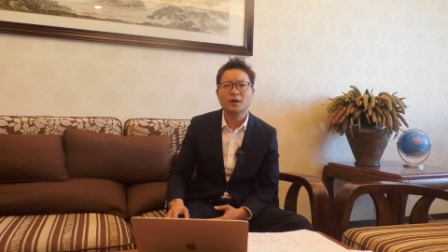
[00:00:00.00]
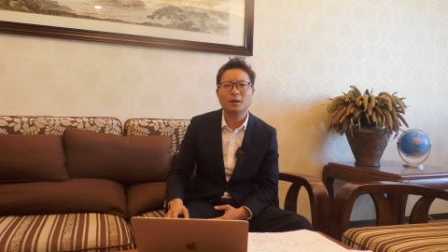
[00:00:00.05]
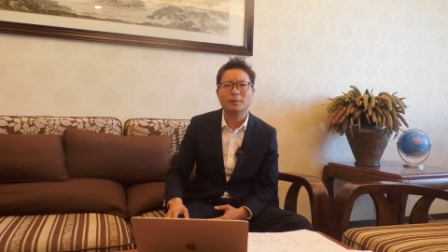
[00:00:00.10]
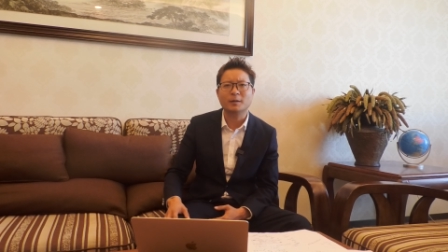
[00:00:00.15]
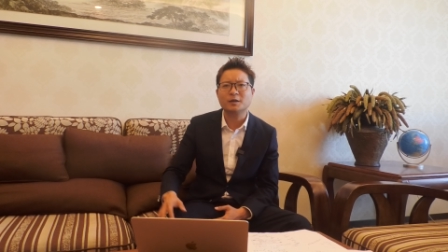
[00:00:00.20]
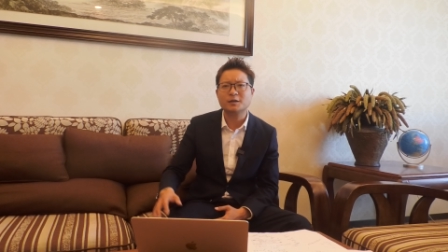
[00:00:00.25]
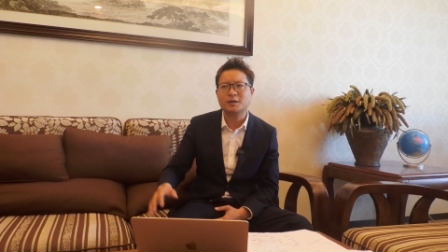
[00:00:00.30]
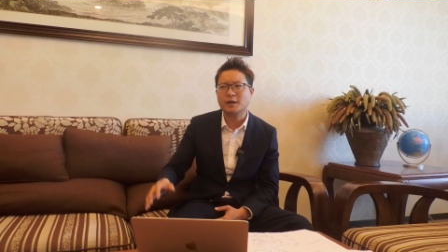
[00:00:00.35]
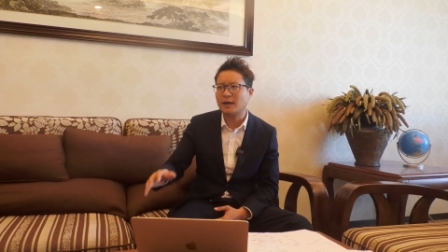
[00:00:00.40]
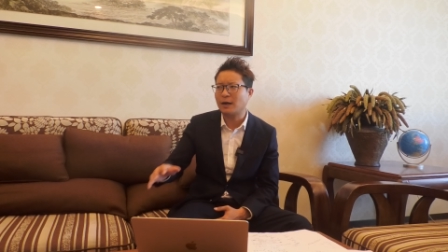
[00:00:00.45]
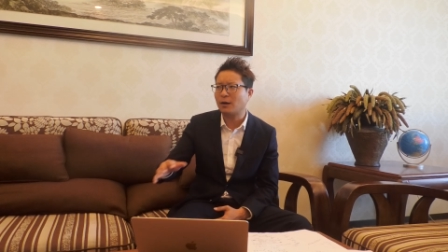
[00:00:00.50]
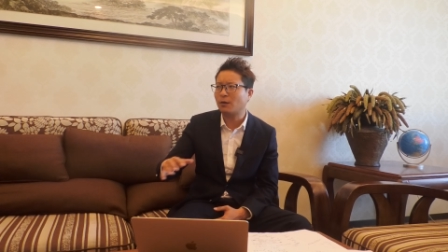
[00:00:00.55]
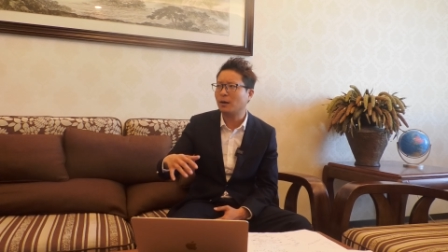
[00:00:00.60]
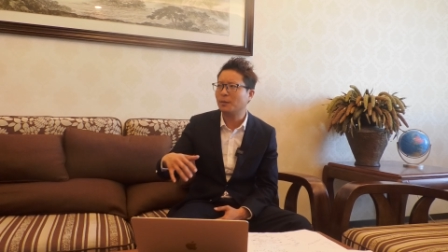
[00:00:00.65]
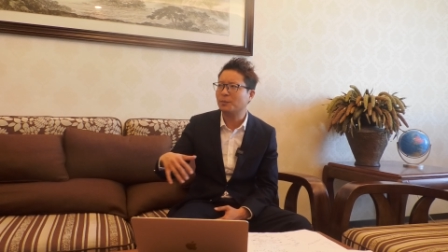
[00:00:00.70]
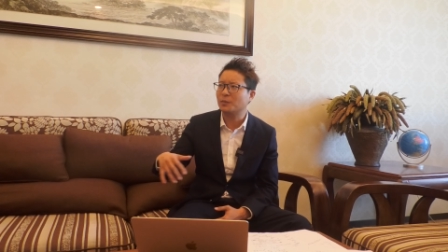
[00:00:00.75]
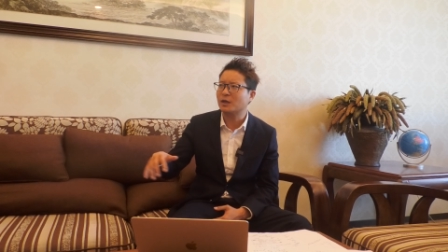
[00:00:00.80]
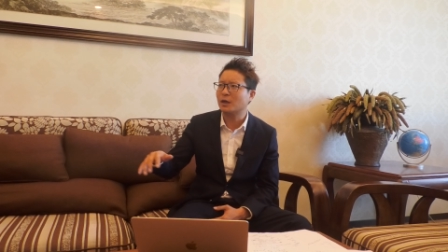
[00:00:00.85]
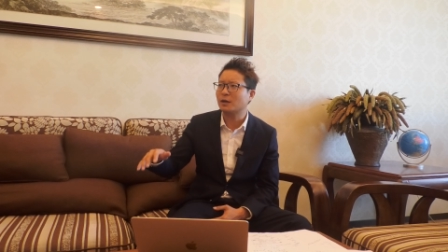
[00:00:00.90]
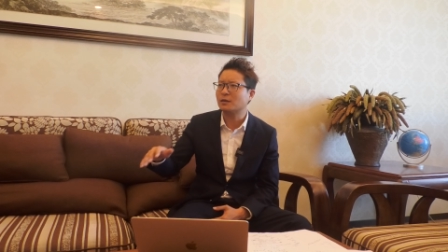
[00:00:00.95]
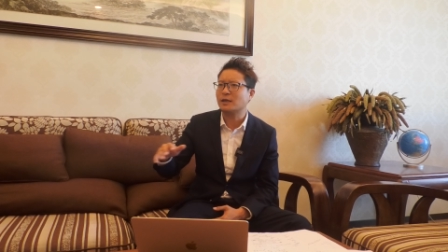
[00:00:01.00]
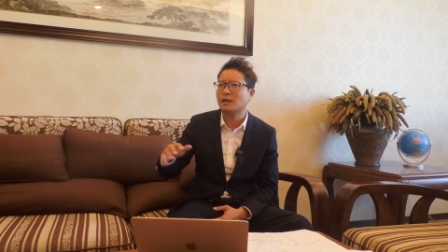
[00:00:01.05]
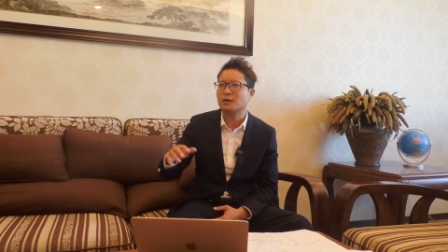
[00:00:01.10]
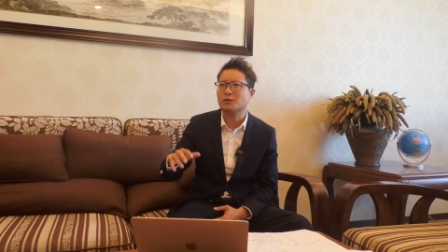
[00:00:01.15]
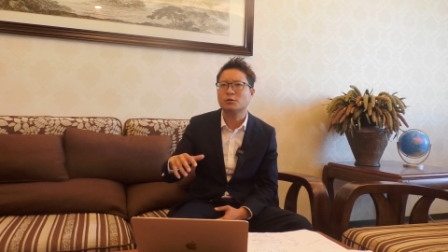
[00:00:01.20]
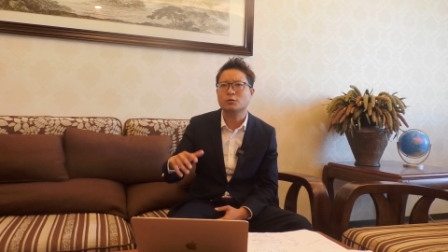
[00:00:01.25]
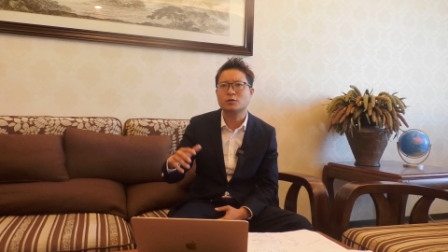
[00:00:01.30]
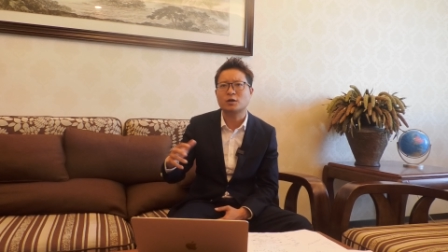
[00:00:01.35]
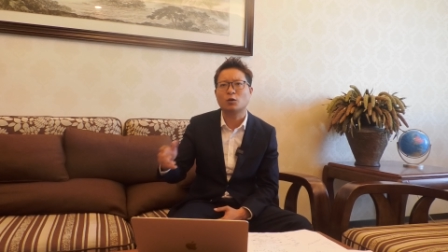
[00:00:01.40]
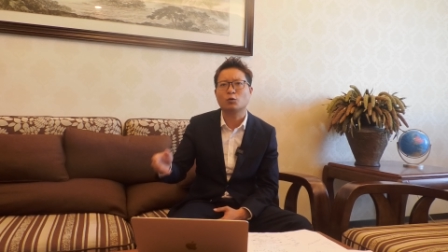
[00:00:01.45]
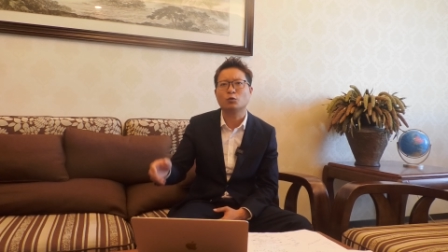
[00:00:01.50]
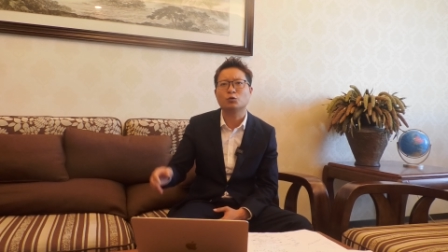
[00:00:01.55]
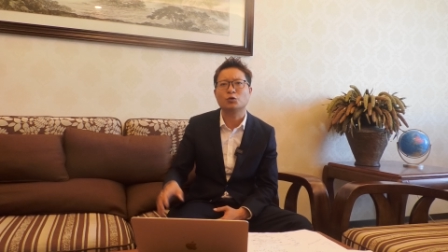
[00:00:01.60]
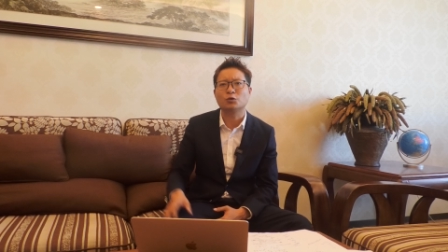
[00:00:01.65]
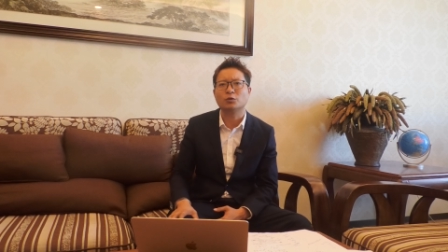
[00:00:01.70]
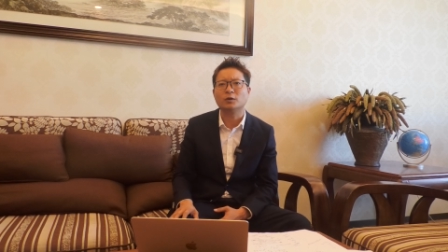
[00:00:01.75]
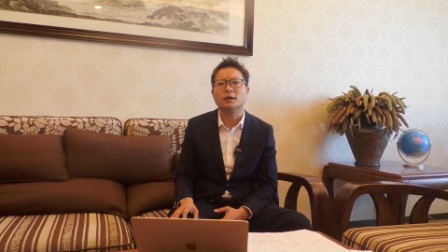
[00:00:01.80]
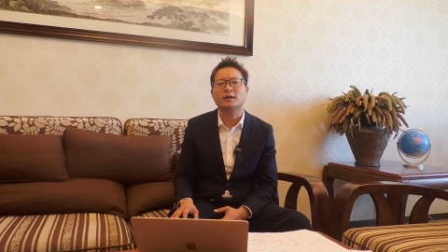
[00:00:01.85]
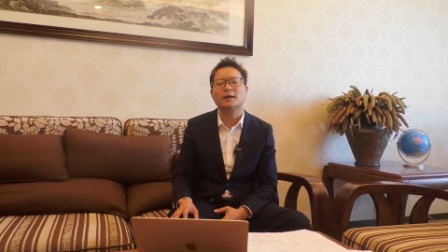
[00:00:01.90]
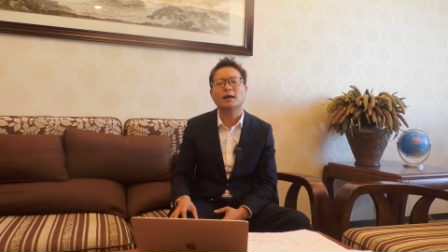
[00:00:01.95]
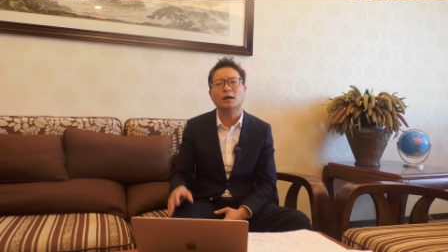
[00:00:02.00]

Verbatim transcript: 特别是现在的话，比较讲究照顾穷人。